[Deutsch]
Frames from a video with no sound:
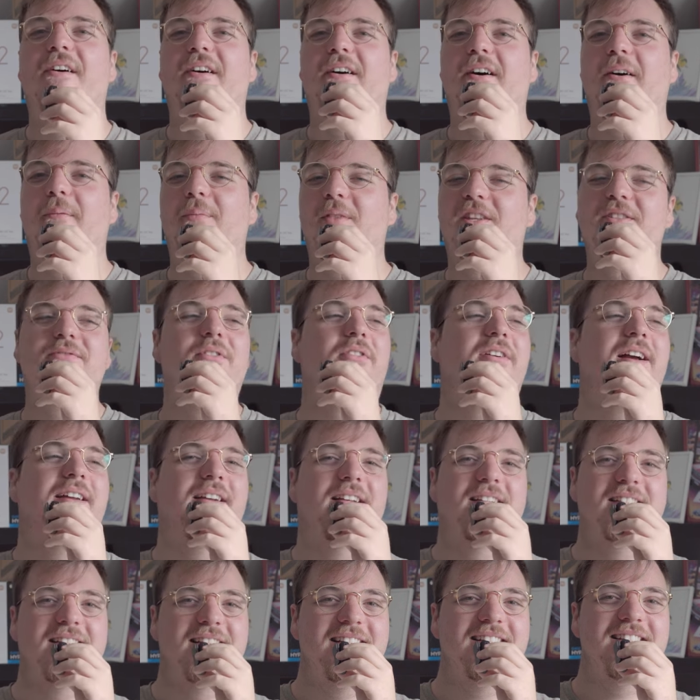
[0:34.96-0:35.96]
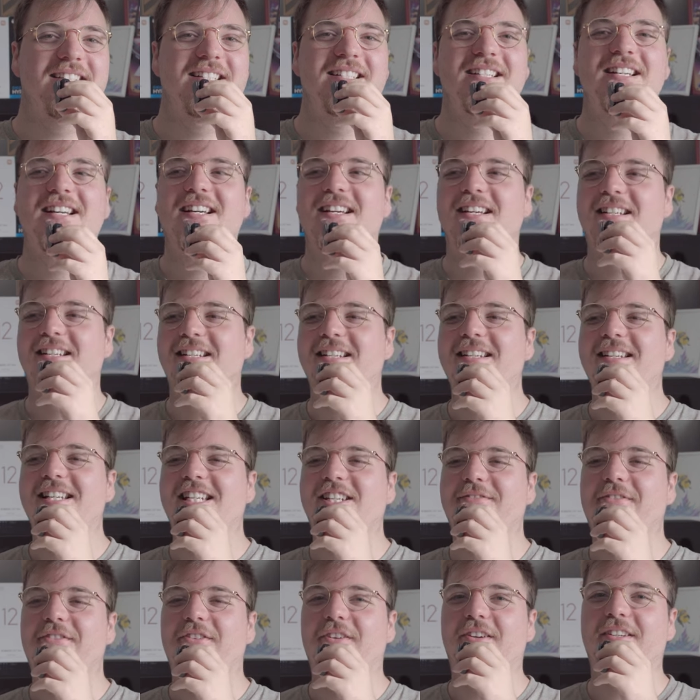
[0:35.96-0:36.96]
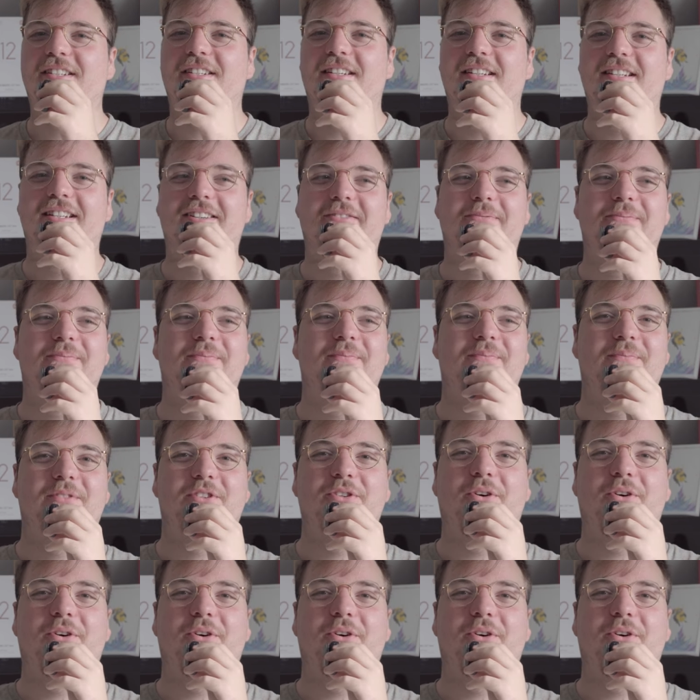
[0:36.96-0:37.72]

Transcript: Ähm, das will noch keiner sehen. Nee, ich würde euch ähm,